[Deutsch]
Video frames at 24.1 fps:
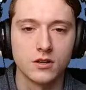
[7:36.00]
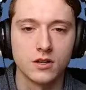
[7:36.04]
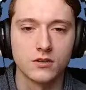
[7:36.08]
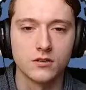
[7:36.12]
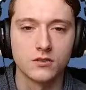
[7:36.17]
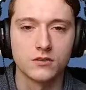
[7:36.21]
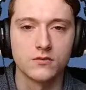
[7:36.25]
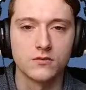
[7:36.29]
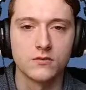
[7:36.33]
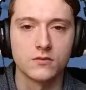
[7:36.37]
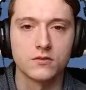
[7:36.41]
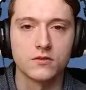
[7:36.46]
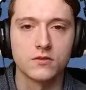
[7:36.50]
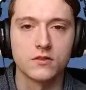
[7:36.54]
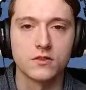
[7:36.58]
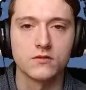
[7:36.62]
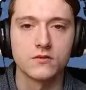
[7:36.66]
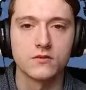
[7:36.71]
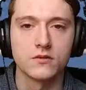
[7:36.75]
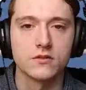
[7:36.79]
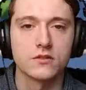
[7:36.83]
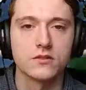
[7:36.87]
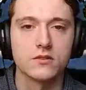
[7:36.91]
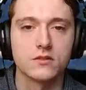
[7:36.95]
Also ich wüsste nicht,
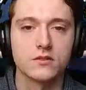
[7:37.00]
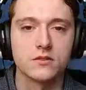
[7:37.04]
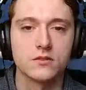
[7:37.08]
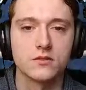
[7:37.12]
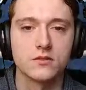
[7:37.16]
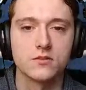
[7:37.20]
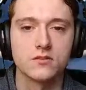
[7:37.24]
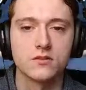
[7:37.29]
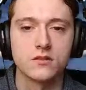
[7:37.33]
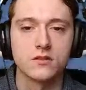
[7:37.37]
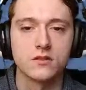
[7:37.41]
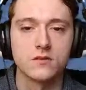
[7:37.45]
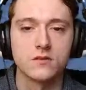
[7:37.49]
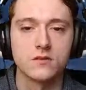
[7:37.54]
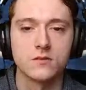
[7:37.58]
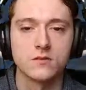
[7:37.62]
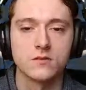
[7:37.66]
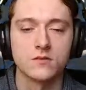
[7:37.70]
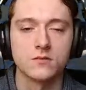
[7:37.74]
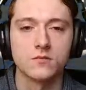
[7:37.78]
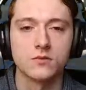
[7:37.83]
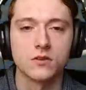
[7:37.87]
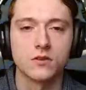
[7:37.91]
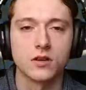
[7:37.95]
was das jetzt sonst sein
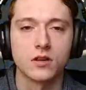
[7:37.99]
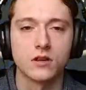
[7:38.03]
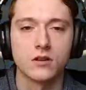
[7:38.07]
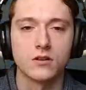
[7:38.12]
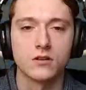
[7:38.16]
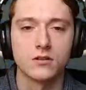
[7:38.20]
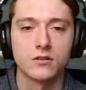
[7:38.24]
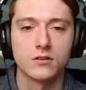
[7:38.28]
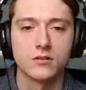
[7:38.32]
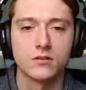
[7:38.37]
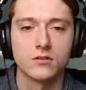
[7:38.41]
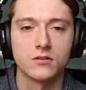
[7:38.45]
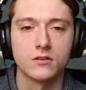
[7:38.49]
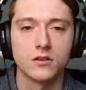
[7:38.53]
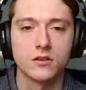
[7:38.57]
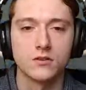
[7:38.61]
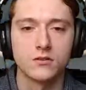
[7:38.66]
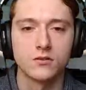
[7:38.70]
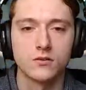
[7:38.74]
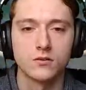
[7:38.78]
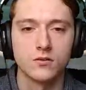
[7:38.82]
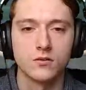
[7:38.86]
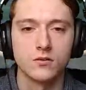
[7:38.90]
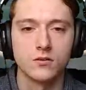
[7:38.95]
kann, sein
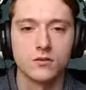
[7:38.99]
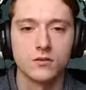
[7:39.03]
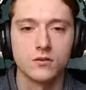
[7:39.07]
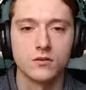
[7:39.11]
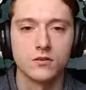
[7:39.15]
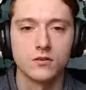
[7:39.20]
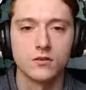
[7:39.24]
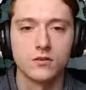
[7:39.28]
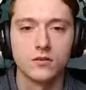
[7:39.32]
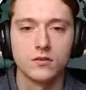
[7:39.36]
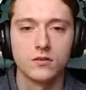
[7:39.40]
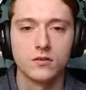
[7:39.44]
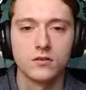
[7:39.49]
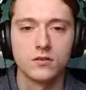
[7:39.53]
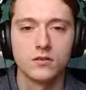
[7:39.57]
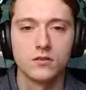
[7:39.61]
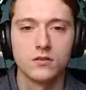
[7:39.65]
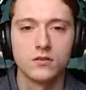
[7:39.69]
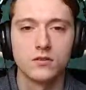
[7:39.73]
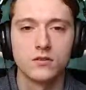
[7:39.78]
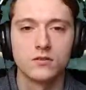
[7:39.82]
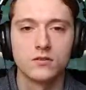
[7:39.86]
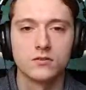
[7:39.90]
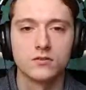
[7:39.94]
soll.
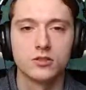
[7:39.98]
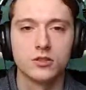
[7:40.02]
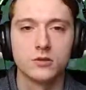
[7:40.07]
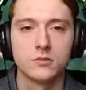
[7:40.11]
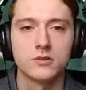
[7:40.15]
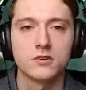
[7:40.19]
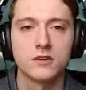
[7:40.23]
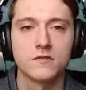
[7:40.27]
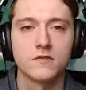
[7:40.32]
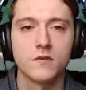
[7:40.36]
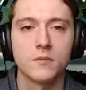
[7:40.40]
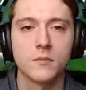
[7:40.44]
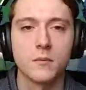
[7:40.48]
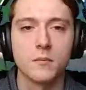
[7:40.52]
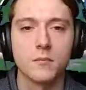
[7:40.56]
Ich nehme das einfach mal